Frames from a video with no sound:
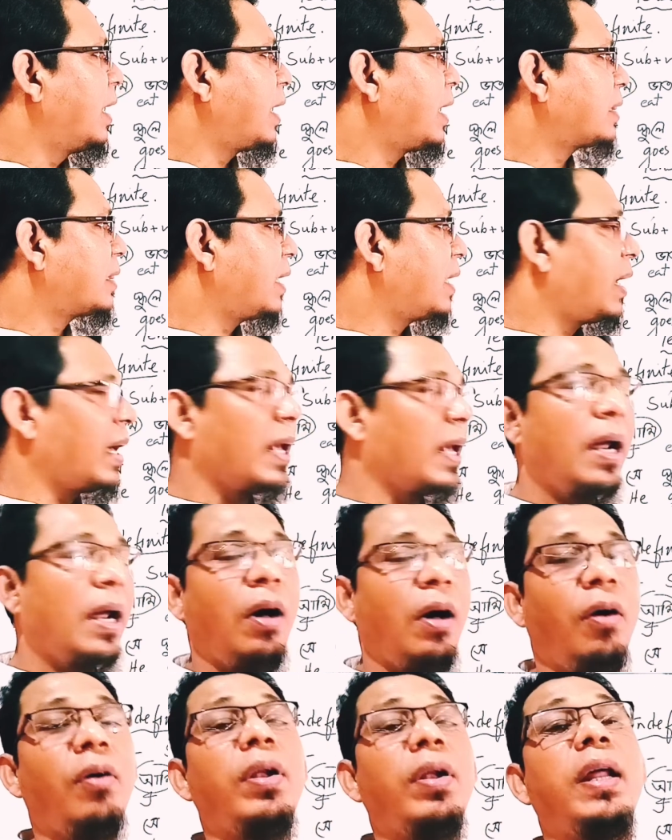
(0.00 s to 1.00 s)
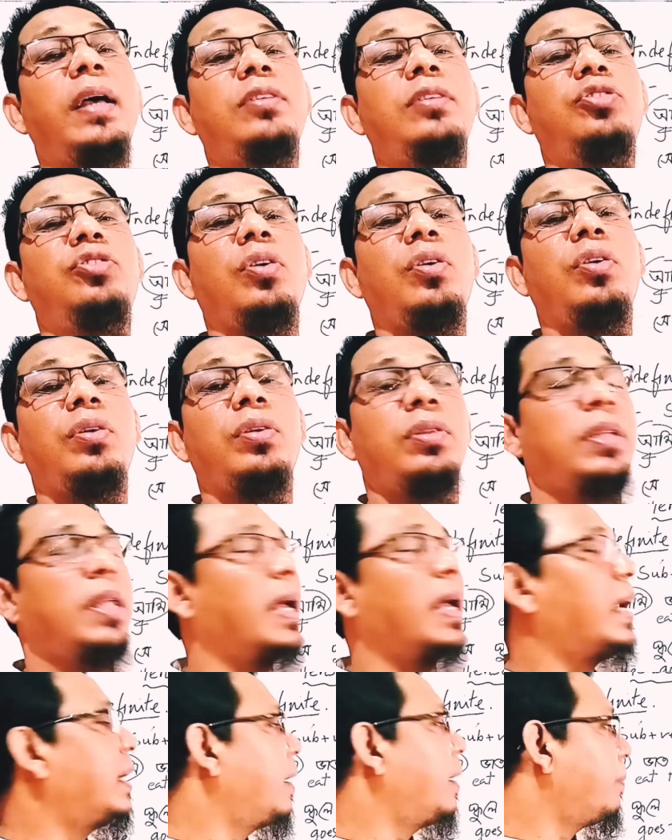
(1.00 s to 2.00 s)
আর তাহারা অনেকজন
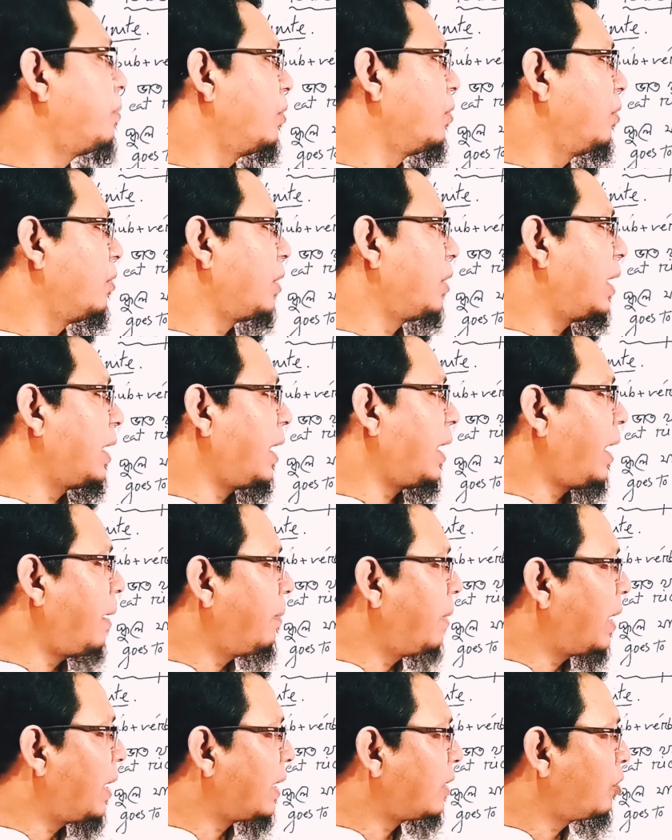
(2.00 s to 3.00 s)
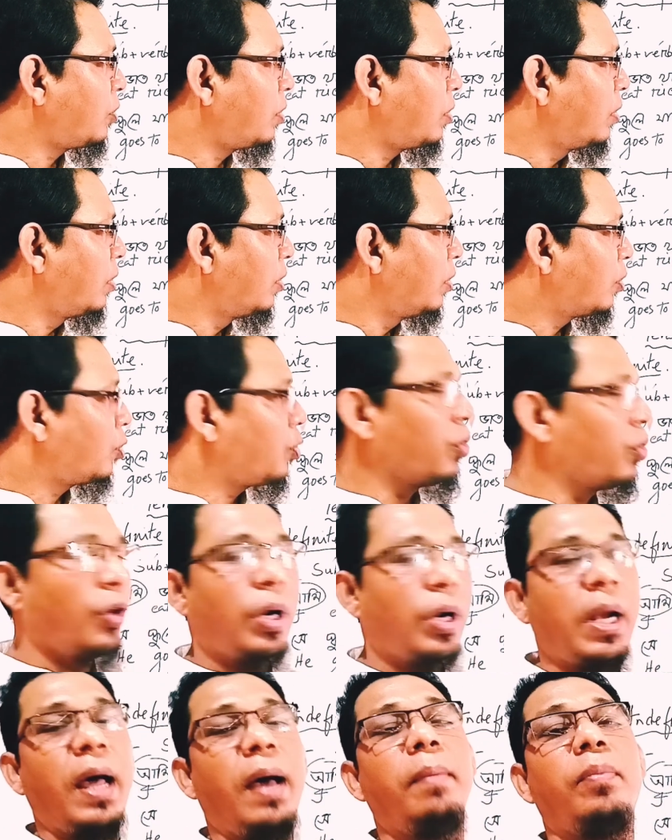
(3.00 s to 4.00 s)
তাই এটা পুলুরাল আবার কোনো
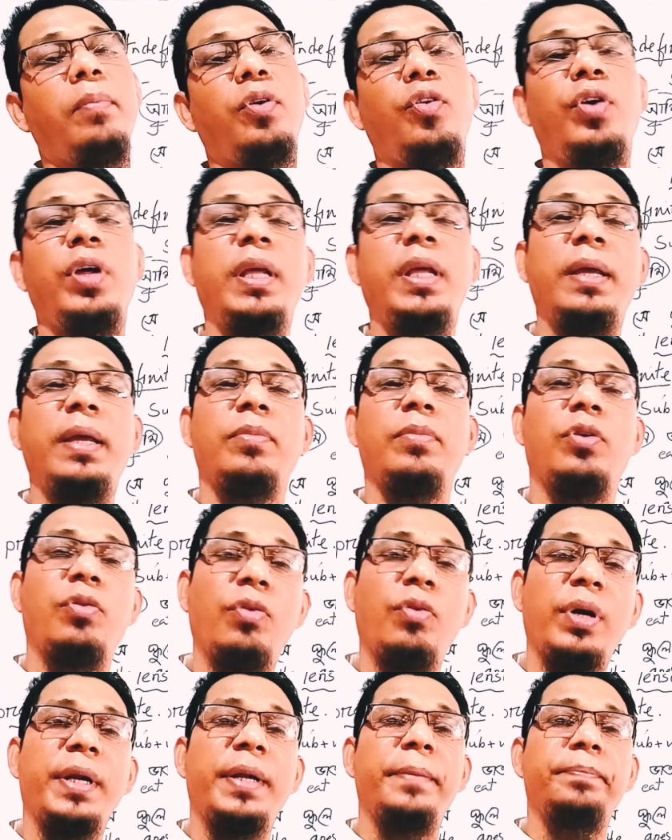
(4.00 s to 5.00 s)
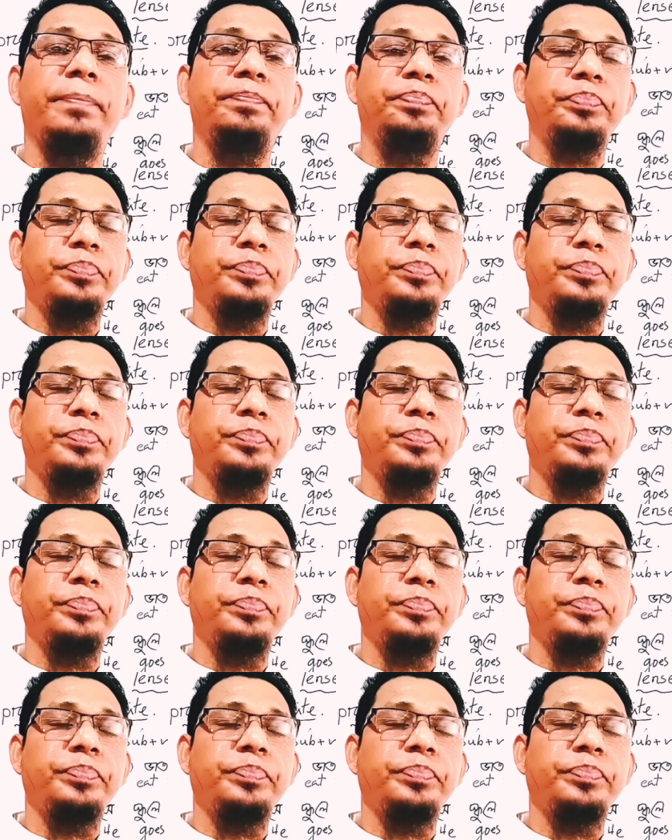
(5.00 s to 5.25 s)
নাম রহিম করিম